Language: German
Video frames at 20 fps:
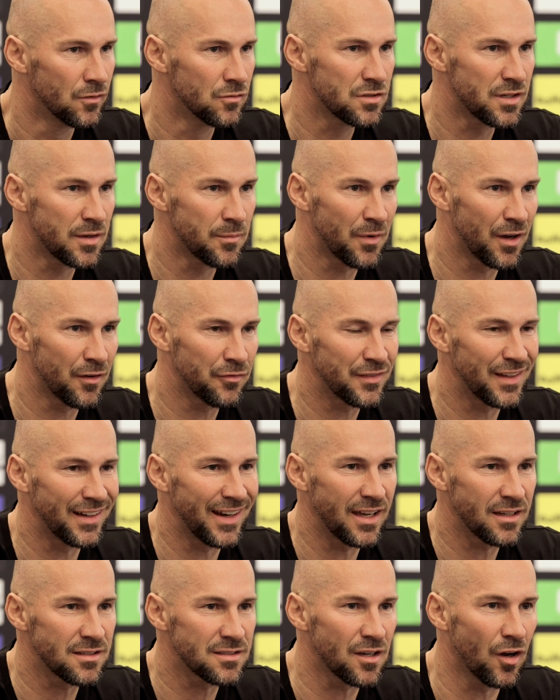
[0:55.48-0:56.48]
uns immer auf die
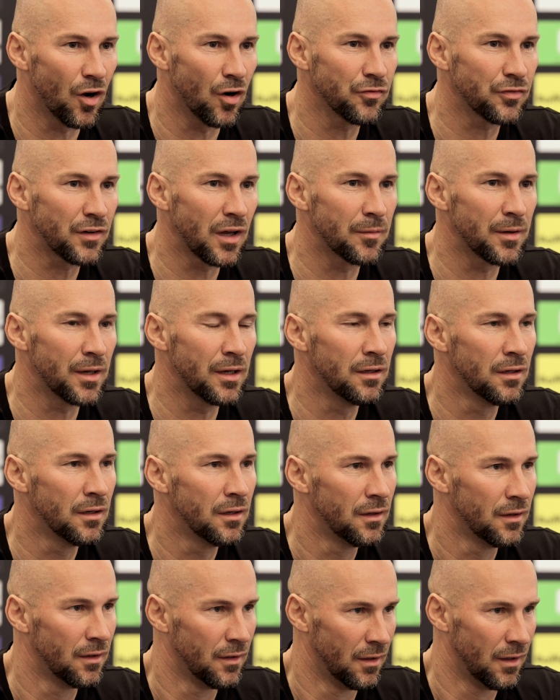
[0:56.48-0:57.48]
nächste Aufgabe
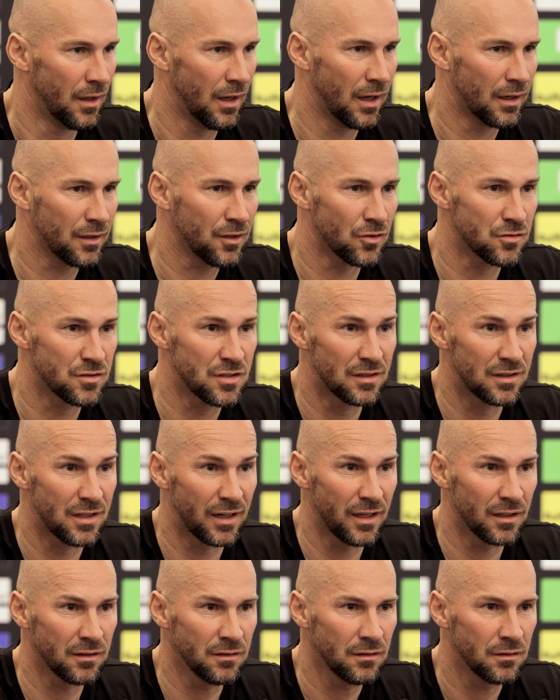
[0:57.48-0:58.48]
äh,
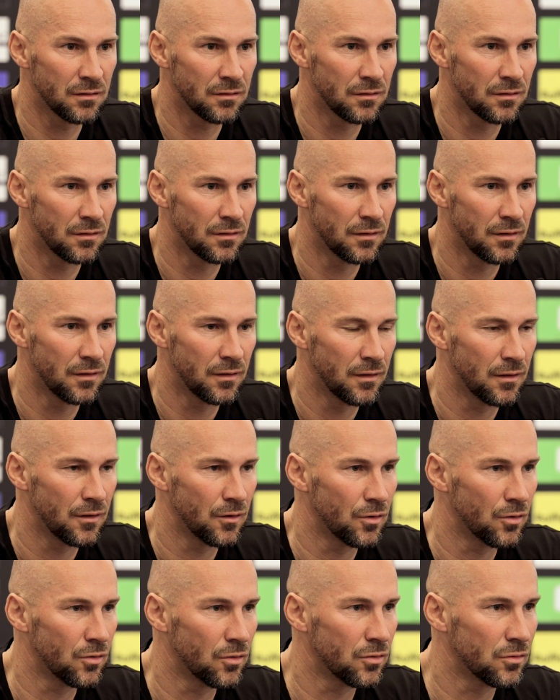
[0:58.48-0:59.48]
konzentrieren
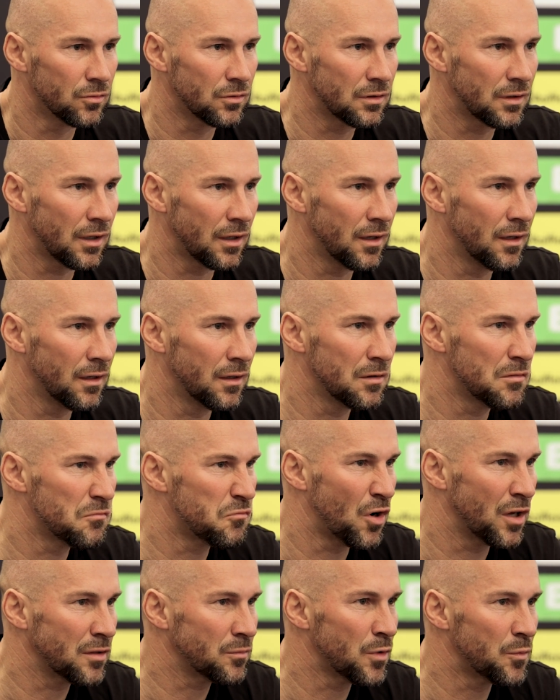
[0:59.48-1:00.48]
und da äh,
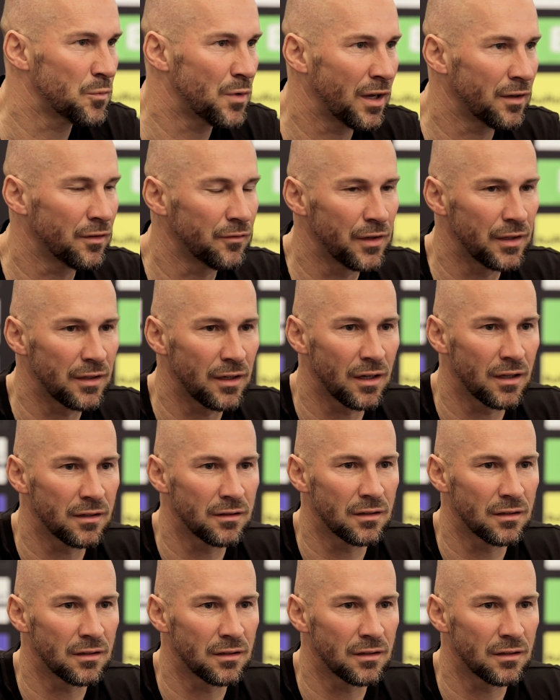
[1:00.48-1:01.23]
warten wir mal wieder